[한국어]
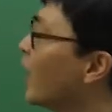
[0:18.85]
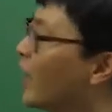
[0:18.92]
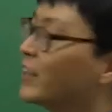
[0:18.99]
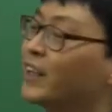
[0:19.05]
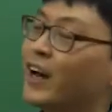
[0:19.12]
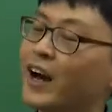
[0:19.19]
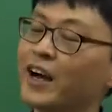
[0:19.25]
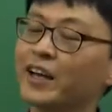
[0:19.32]

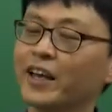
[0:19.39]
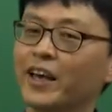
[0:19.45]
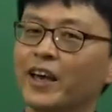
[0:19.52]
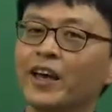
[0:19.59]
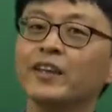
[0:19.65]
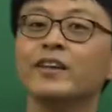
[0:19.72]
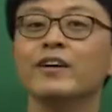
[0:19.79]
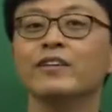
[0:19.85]
하나
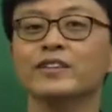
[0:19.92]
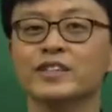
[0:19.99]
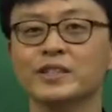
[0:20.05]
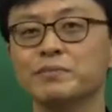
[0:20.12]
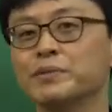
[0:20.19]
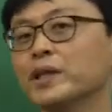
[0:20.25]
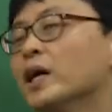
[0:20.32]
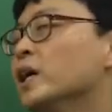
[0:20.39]
하게
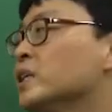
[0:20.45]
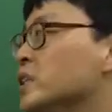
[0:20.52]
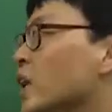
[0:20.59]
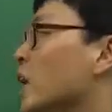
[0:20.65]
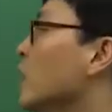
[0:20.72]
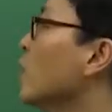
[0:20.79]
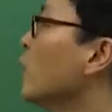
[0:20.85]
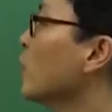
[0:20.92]
되었습니다.
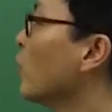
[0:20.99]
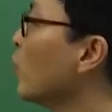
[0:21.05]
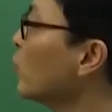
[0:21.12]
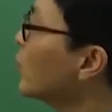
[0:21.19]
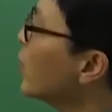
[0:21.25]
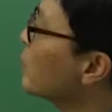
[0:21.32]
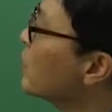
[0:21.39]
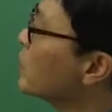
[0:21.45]
자
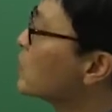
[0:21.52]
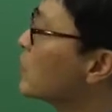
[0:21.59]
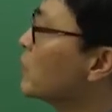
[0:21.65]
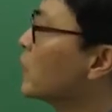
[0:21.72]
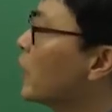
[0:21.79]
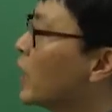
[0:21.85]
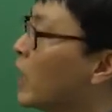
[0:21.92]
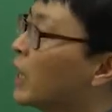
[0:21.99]
코로나
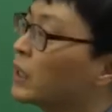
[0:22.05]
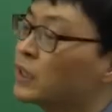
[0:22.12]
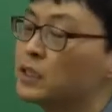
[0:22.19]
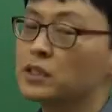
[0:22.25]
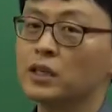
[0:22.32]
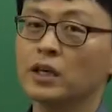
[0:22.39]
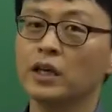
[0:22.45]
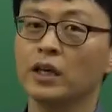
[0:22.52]
면접에 대한
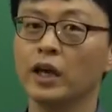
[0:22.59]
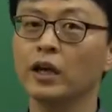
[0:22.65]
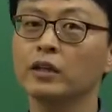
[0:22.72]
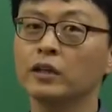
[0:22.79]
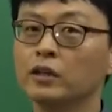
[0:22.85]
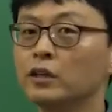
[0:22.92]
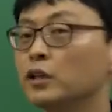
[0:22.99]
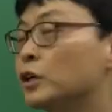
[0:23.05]
이제
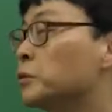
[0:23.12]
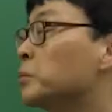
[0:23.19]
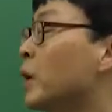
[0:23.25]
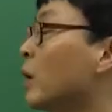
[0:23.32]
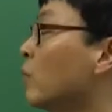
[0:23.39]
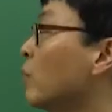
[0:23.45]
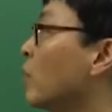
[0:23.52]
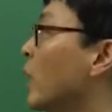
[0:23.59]
얘기들을
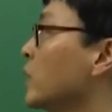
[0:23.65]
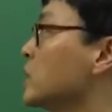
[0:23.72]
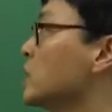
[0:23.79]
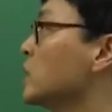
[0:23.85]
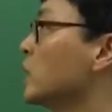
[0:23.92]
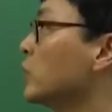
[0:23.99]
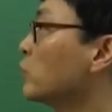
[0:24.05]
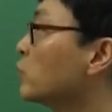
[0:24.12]
여러분하고
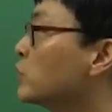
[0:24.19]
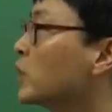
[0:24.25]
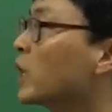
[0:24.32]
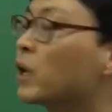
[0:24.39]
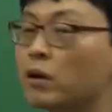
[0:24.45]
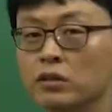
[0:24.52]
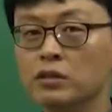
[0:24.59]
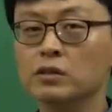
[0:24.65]
같이 두
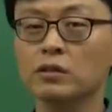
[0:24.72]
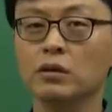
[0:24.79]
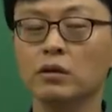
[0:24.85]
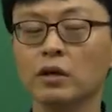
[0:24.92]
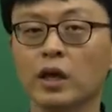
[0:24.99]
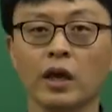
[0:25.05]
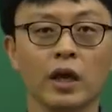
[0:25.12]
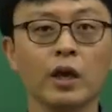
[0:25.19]
시간에
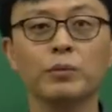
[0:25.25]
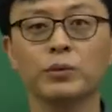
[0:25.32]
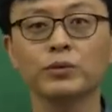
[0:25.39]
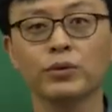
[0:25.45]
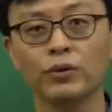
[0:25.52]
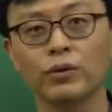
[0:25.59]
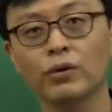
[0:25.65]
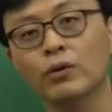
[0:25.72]
걸쳐서 예,
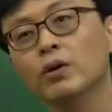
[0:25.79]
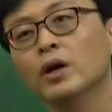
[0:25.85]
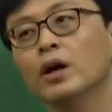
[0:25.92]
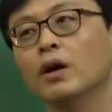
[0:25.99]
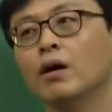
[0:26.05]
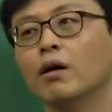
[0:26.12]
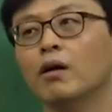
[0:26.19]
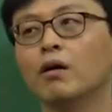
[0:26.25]
해보도록
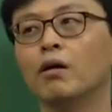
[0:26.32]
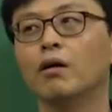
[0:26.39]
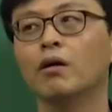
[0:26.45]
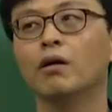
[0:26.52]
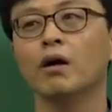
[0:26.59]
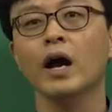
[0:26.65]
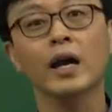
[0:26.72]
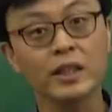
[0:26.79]

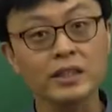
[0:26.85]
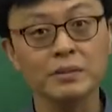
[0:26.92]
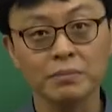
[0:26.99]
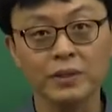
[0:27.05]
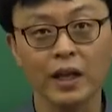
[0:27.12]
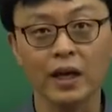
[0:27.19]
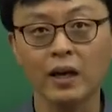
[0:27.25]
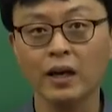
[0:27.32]
어,
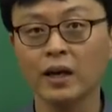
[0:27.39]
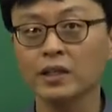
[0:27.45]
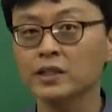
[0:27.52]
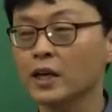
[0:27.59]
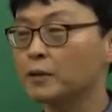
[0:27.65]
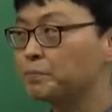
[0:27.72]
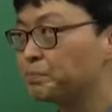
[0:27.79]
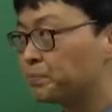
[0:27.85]
하겠습니다.
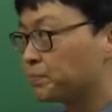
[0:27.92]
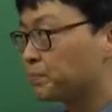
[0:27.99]
자